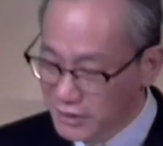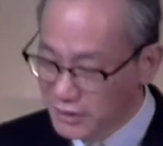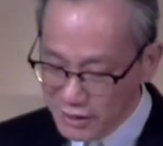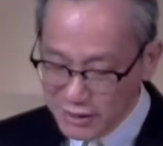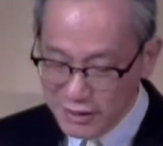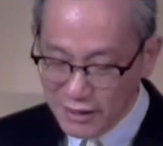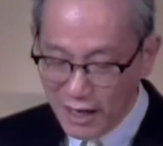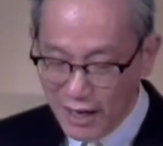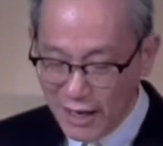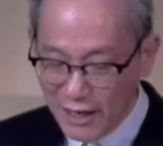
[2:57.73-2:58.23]

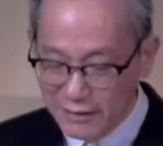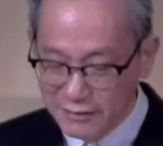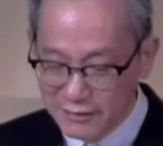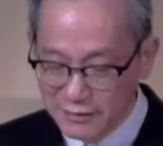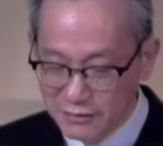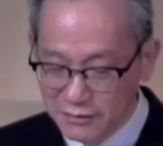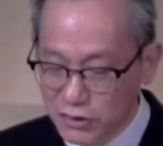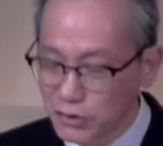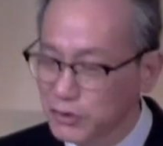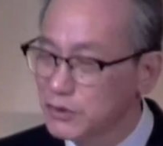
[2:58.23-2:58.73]
心
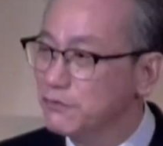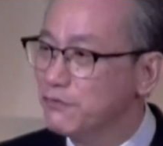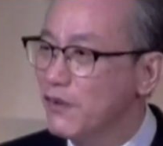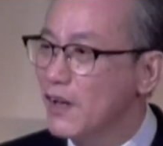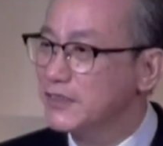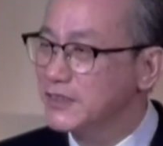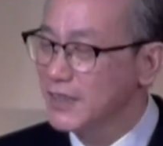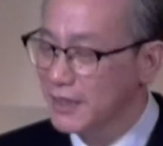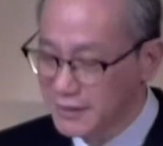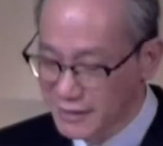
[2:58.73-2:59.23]
安就
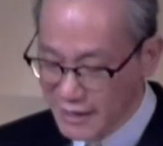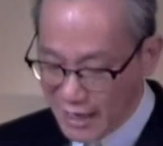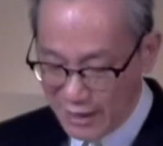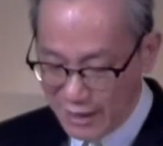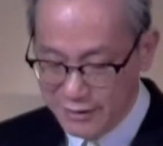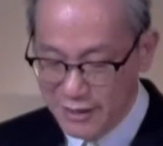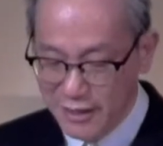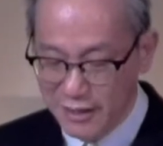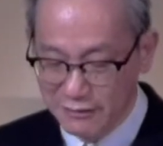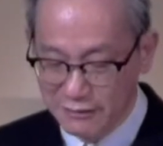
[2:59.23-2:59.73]
是放下
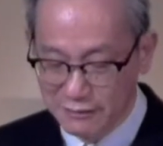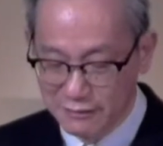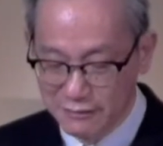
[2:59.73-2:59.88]
杂